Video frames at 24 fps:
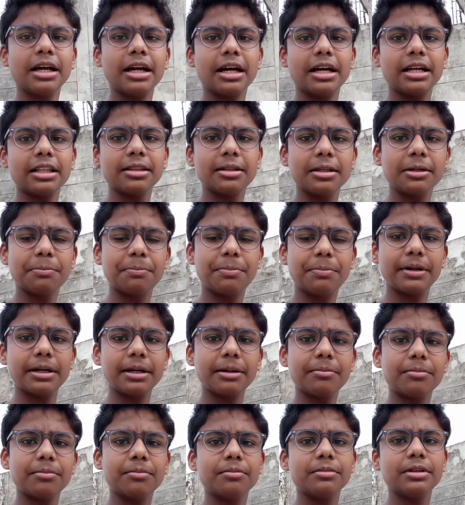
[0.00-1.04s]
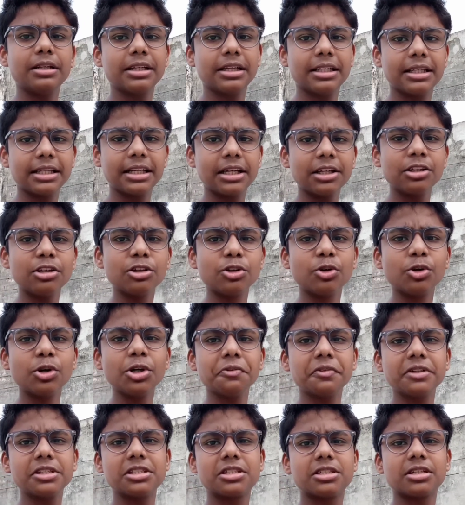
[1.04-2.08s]
அந்த இப்போ ஏதாவது நோய்
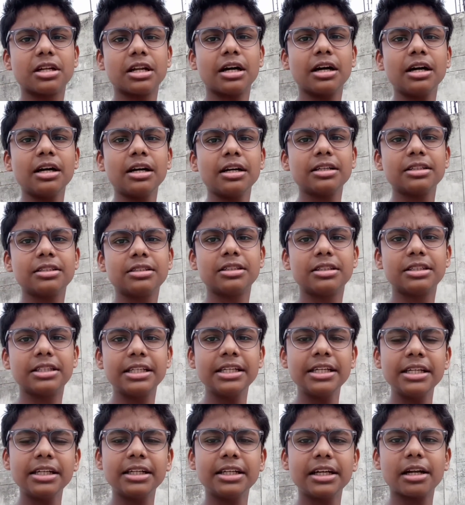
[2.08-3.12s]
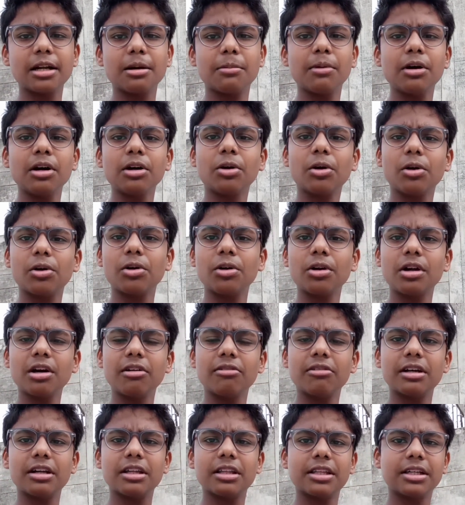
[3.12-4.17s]
வந்துச்சுன்னா சீக்கிரமாக கொரோனா
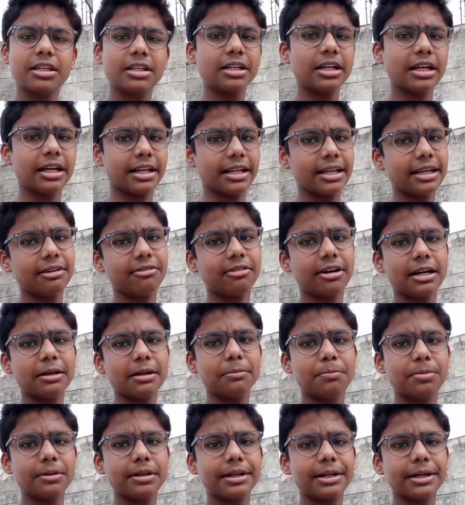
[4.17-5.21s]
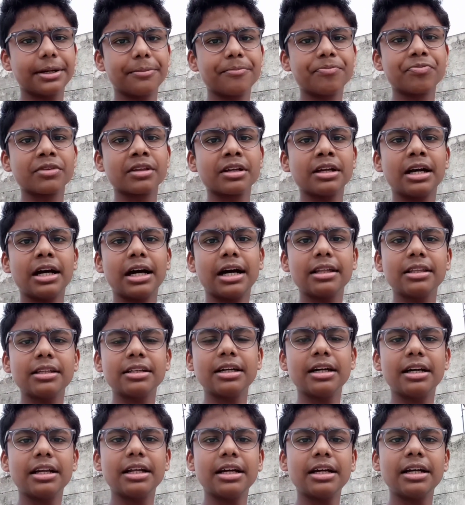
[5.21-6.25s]
வர்றதுக்கு நிறையா வாய்ப்பு இருக்குது
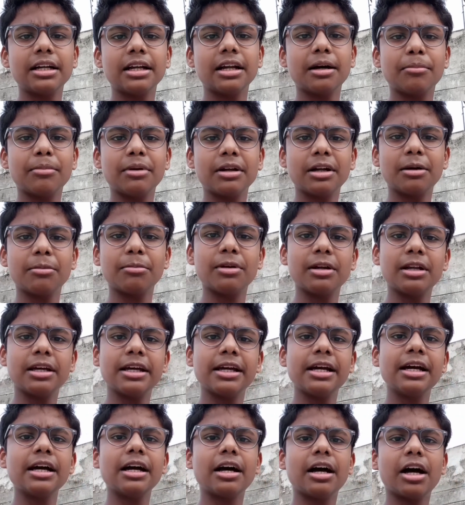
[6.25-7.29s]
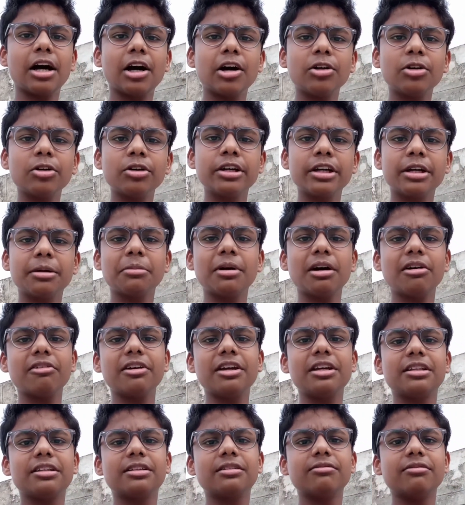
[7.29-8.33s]
அதனால நம்ம நம்மளைய ஆரோக்கியமாக வை
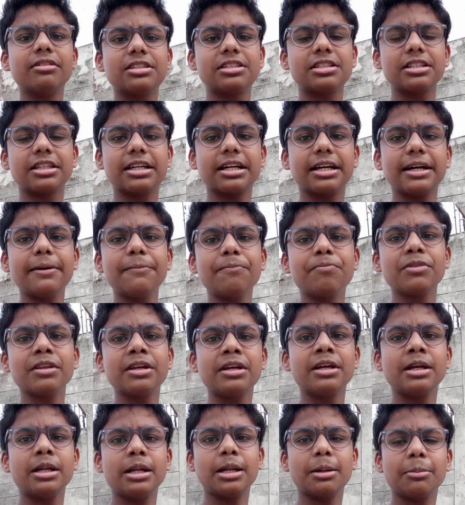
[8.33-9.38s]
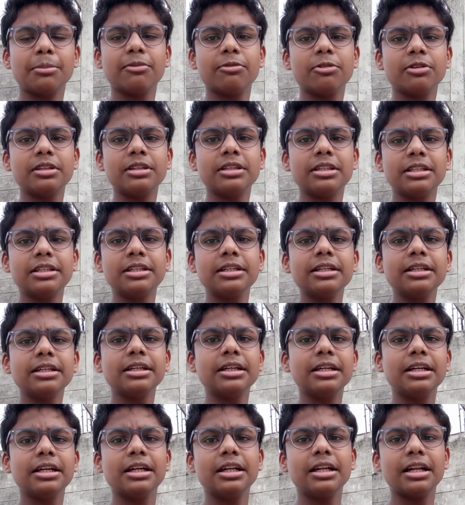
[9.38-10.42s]
வச்சுக்க நம்ம வந்து
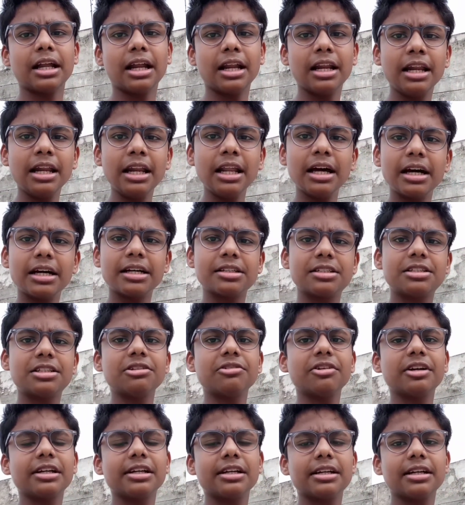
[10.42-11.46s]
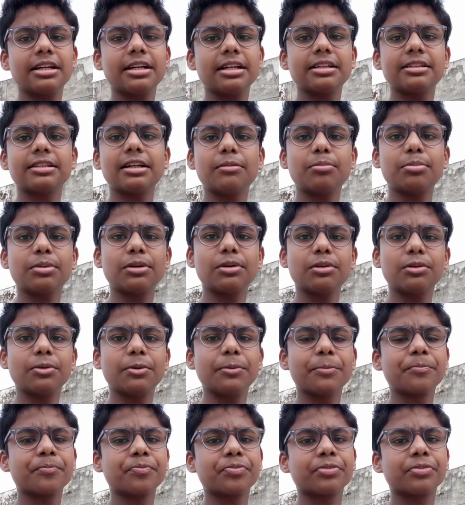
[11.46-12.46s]
நல்ல அரிசி வகைகளை சாப்பிடணும்